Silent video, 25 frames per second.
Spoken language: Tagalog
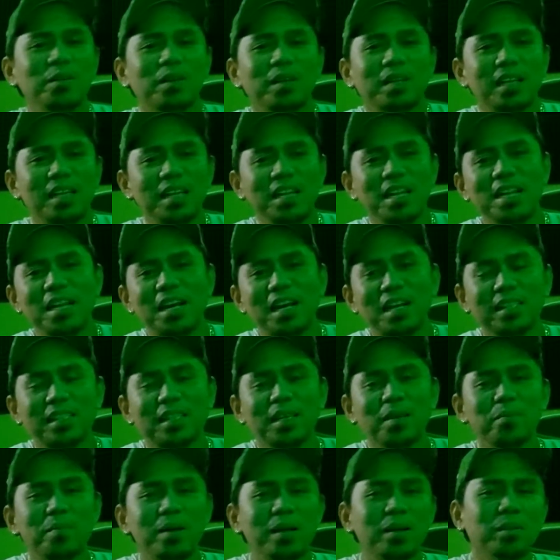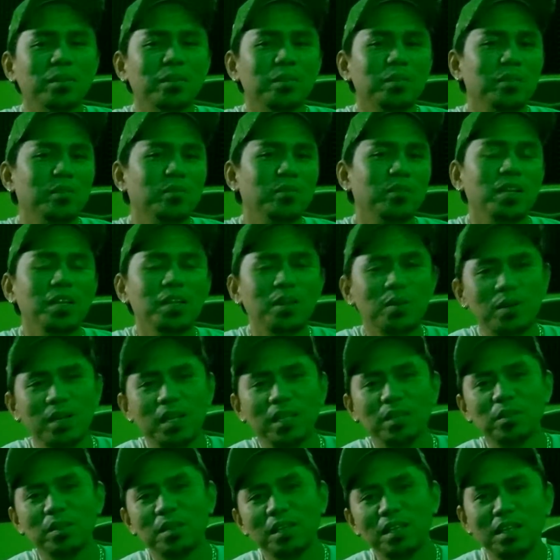Kanina kasi, bago itong video
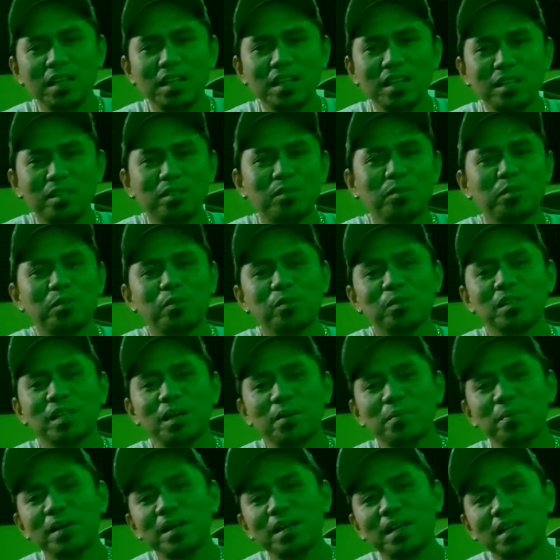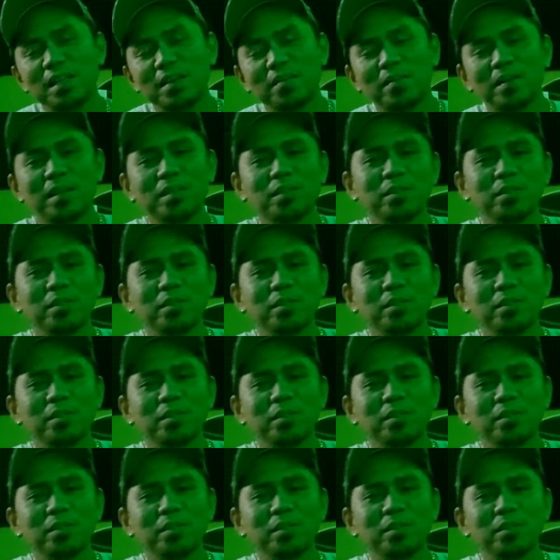na to, nagdi-discussion kami, di ba?